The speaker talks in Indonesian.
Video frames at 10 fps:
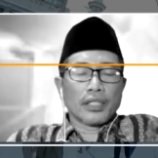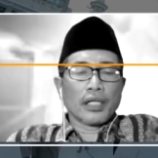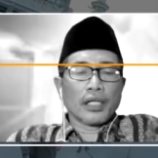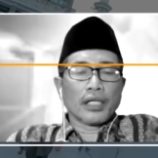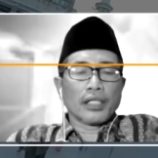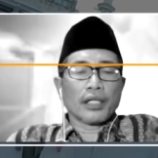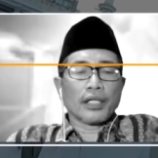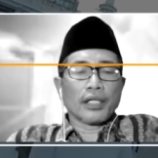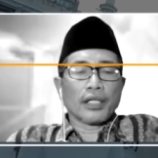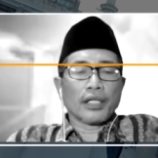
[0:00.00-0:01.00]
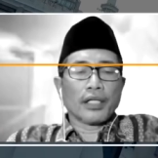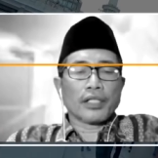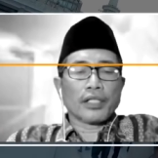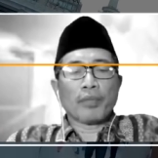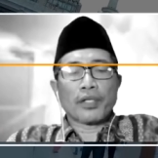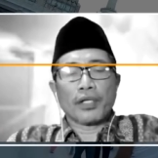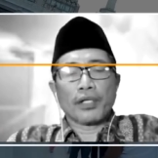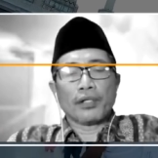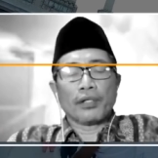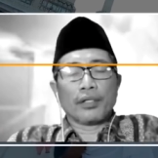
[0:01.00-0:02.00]
perbuatan paling
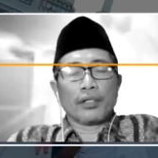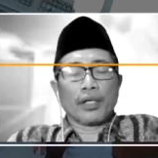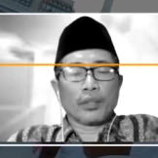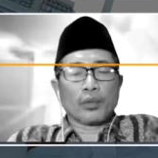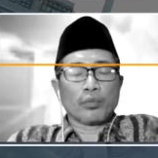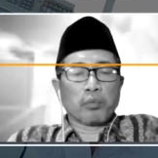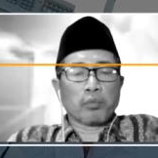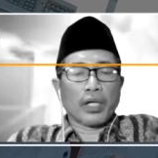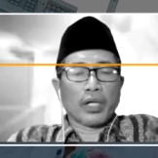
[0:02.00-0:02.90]
keji itu membunuh